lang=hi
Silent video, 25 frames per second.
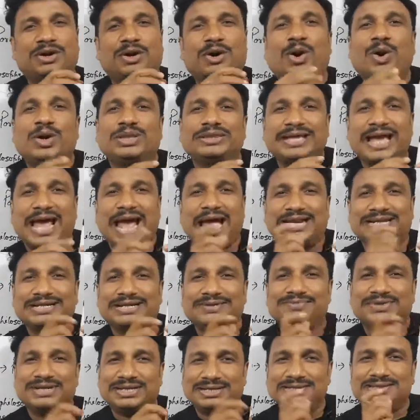all the
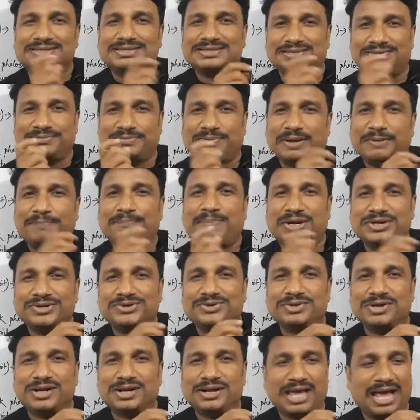atom in this
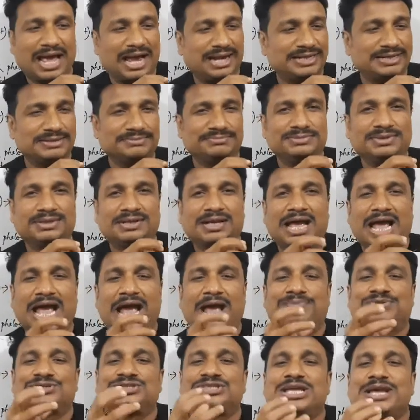particular atom
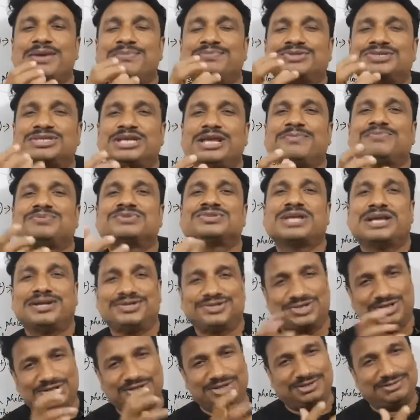have same shape
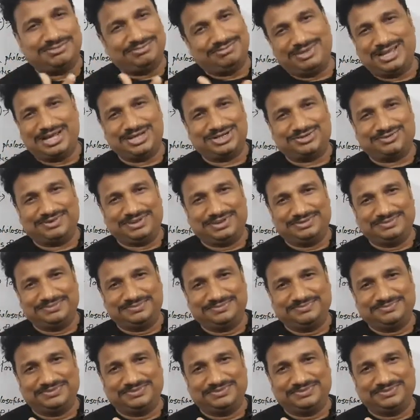size that's why